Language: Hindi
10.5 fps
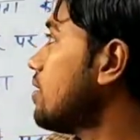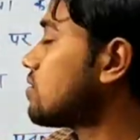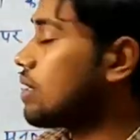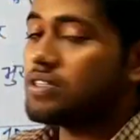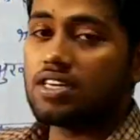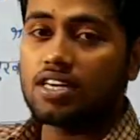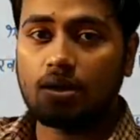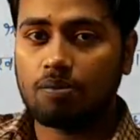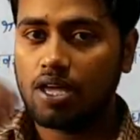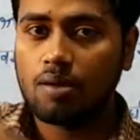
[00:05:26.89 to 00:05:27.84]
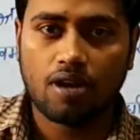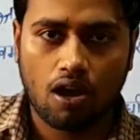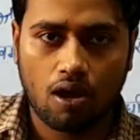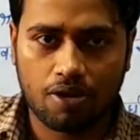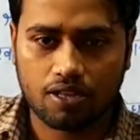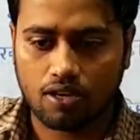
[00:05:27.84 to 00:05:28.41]
सबसे ज़्यादा भीमराव
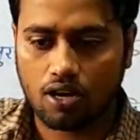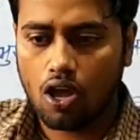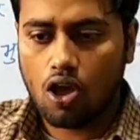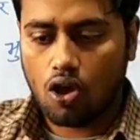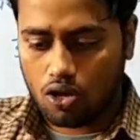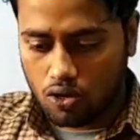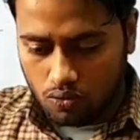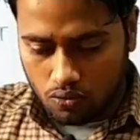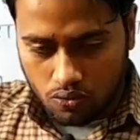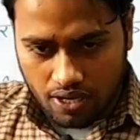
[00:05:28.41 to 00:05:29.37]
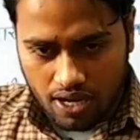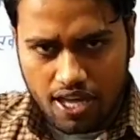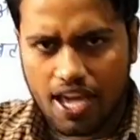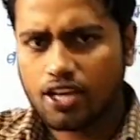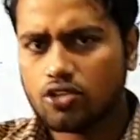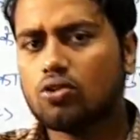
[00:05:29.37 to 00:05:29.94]
अंबेडकर और उन्होंने
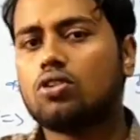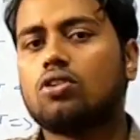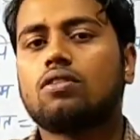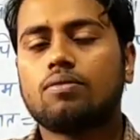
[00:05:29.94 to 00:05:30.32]
एकजुट